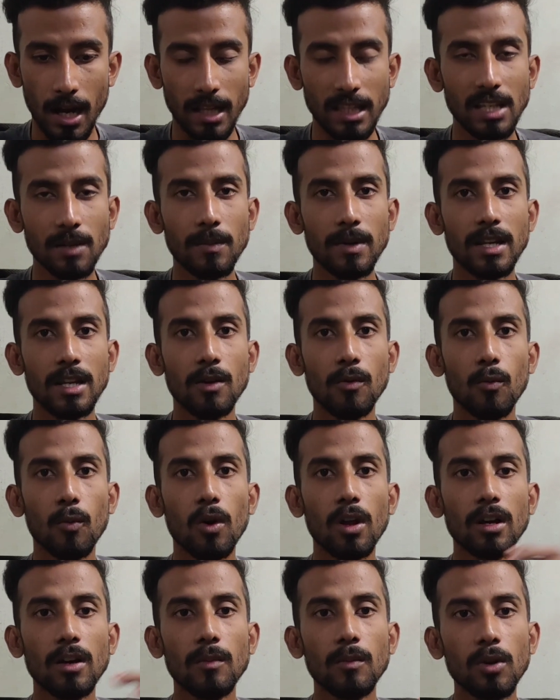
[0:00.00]
அதே மாதிரி
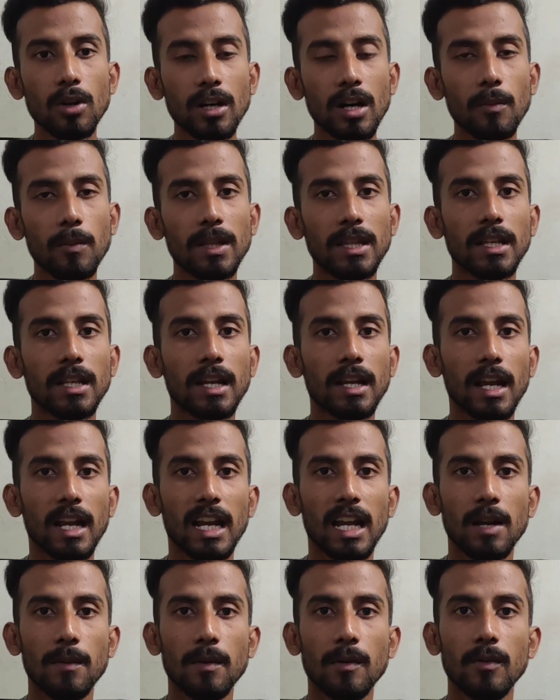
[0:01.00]
உலகம் முழுக்க பார்த்திங்கன்னா
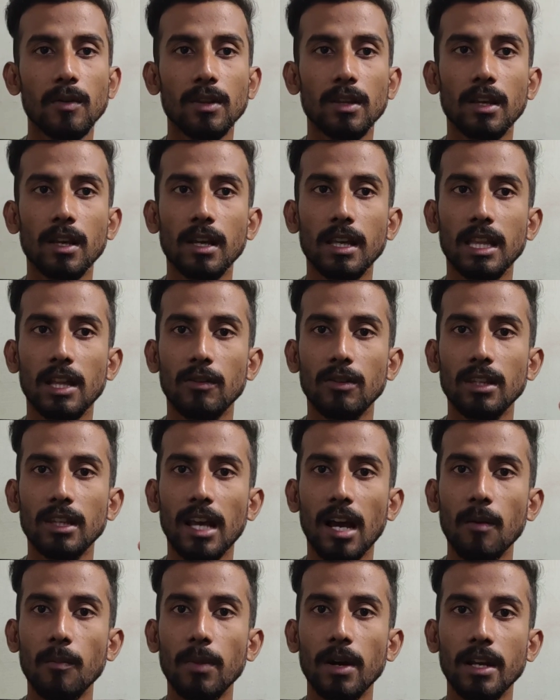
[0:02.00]
எல்லாருமே வந்து இதை வந்து
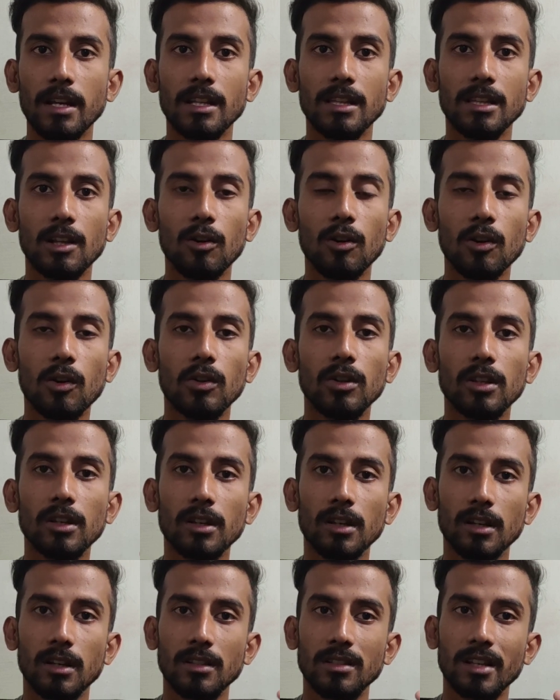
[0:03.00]
ஏன்பா இந்தளவுக்கு வந்து
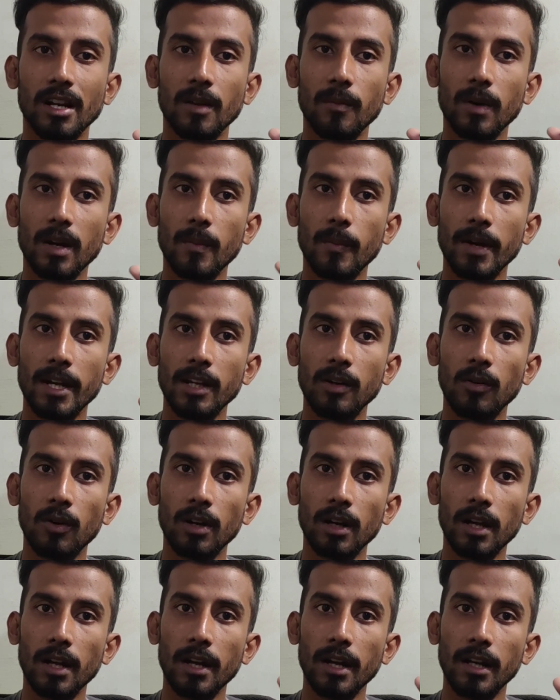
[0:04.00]
செலப்ரேட் பண்ணி
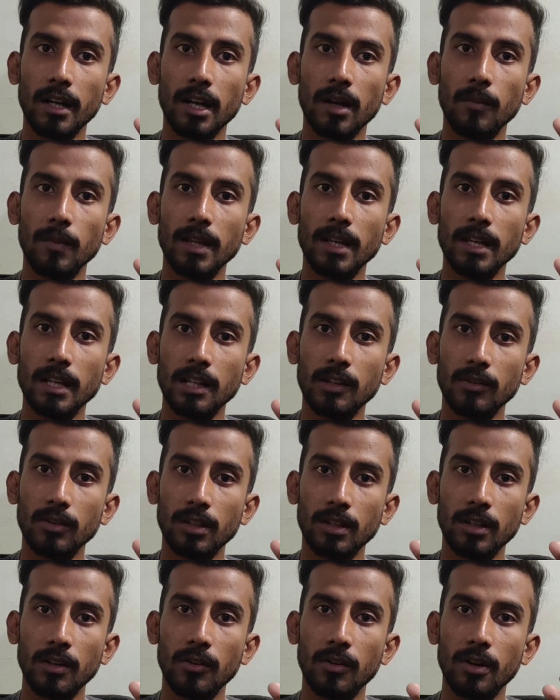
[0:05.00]
கொண்டாடுற கொண்டாடுறாங்க அப்படிங்கிறது
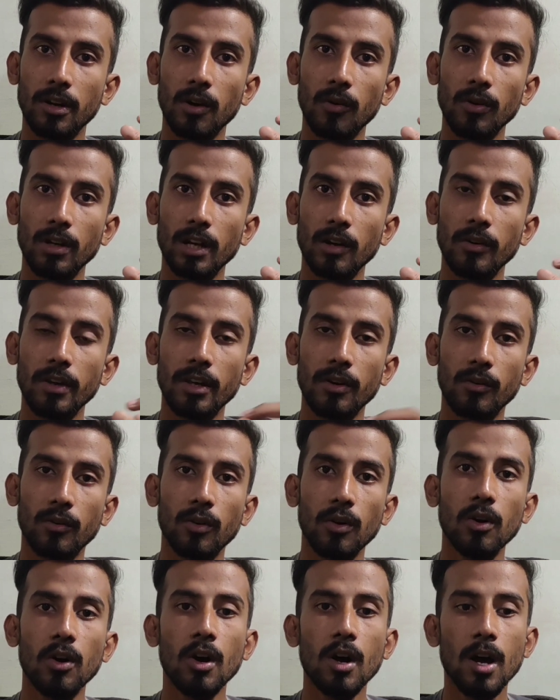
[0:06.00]
வந்து ஒரு டவுட்டாகவே
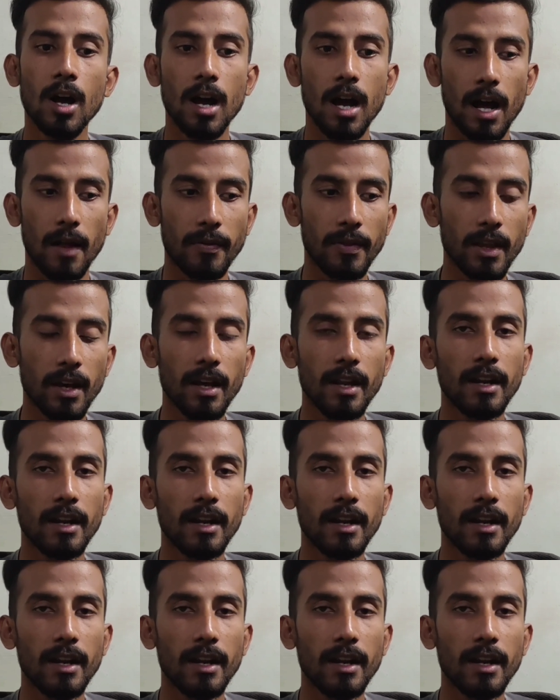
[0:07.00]
இருக்கும் அந்த